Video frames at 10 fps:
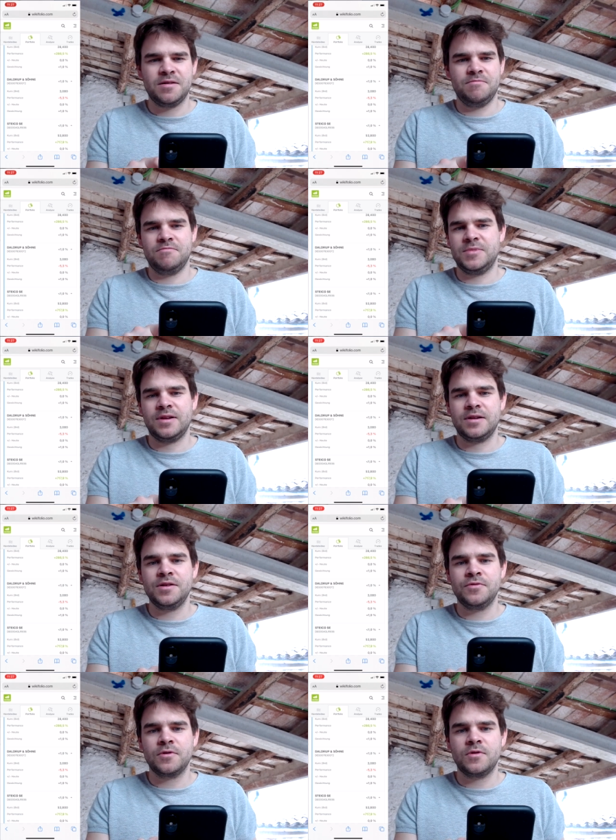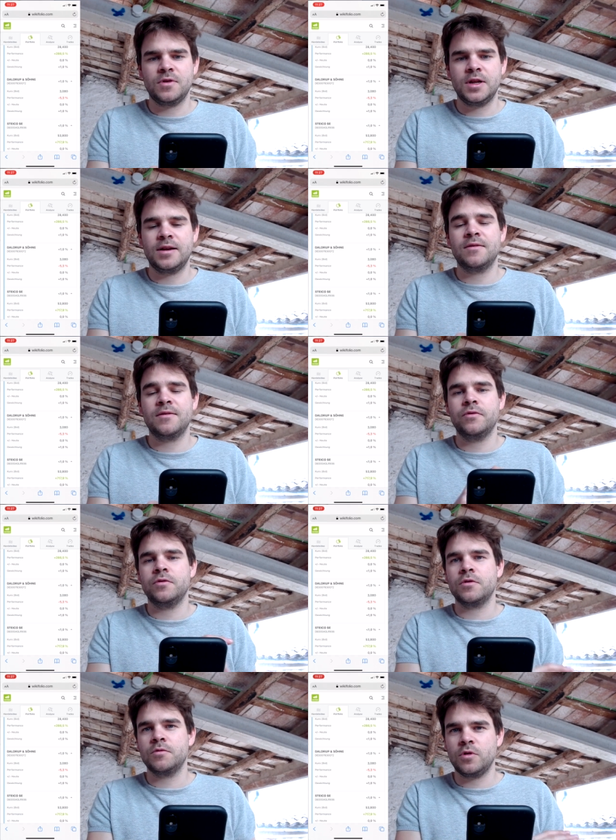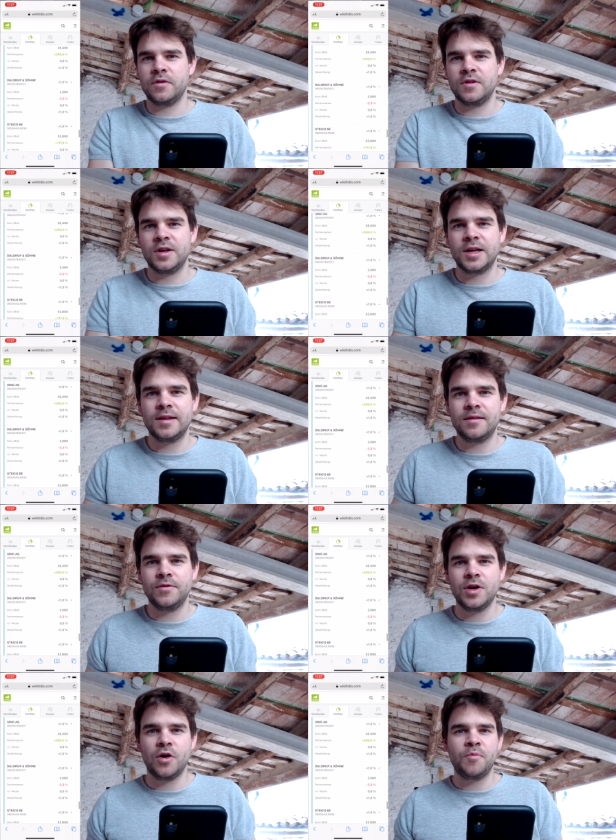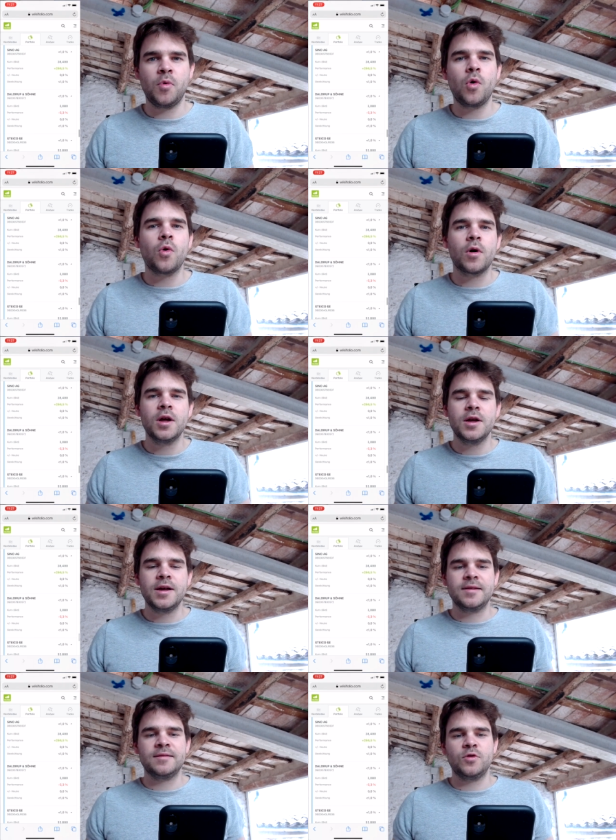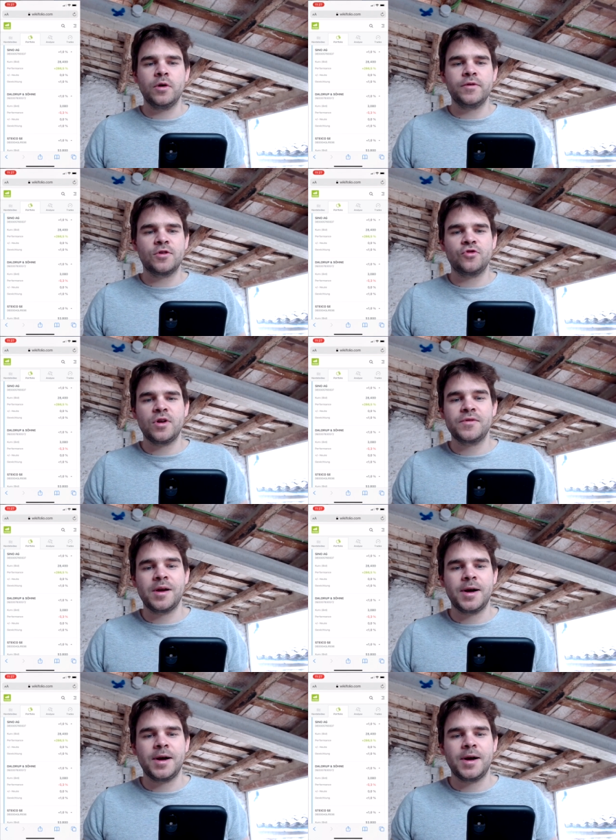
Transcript: Ähm, das hat nicht funktioniert. Jetzt konzentrieren sich wieder auf Bohrung, ist ein Servicegeschäft, aber